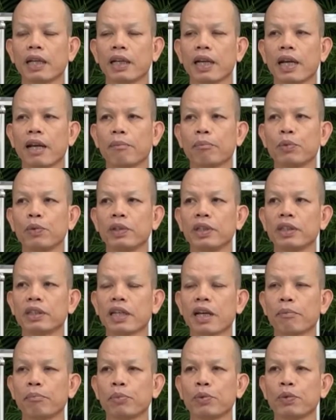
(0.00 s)
อัฏฐปุริ
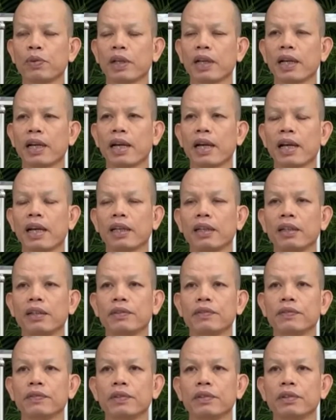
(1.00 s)
สาปุคลา
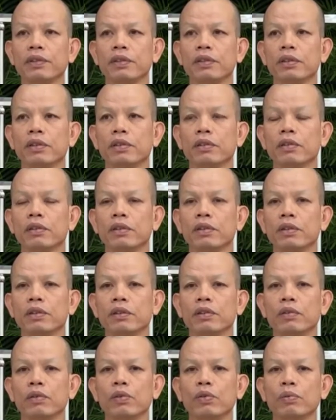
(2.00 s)

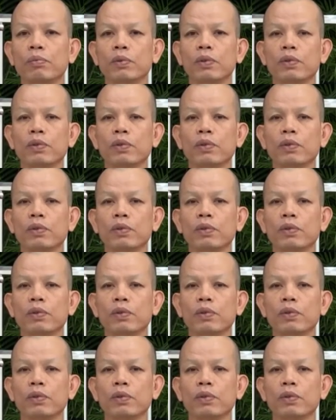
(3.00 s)
เคู่